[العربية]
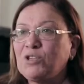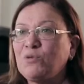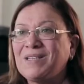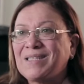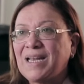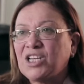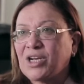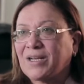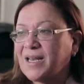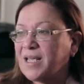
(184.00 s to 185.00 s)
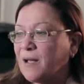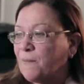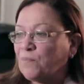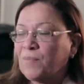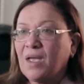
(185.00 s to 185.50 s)
مش مساله شكليه
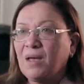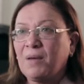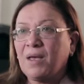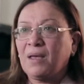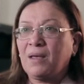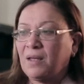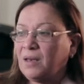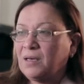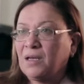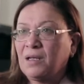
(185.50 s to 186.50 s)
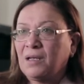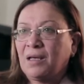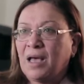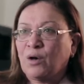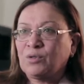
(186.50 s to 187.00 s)
آه،
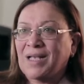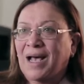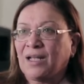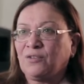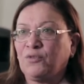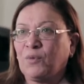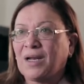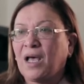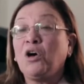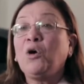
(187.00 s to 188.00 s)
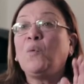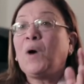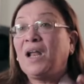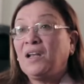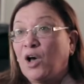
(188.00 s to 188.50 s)
آه، هاو صححت في ورقه
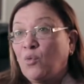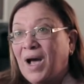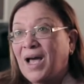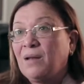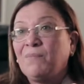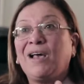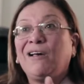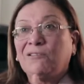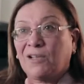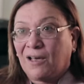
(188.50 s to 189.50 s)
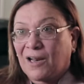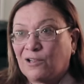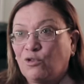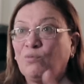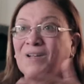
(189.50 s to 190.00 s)
والله اعلم
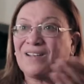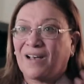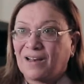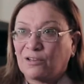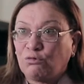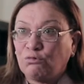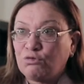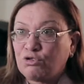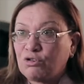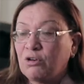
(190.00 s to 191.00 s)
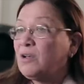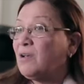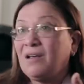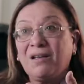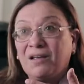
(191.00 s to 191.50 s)
تقرات له ما تقراتلوش
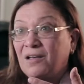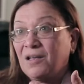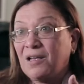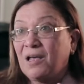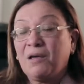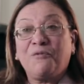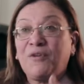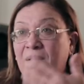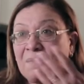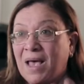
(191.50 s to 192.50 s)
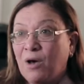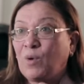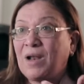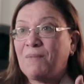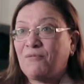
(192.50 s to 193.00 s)
آه، فهمها
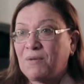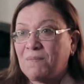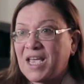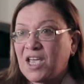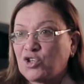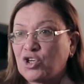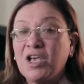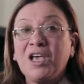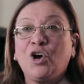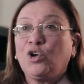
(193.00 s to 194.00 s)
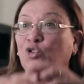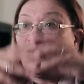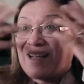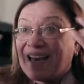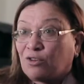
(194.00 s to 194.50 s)
ولا ما فهمهاش
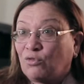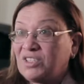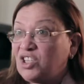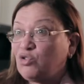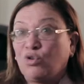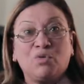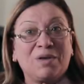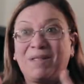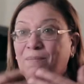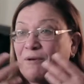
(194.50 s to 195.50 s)
دونك كيل كونديسيون هو يبدا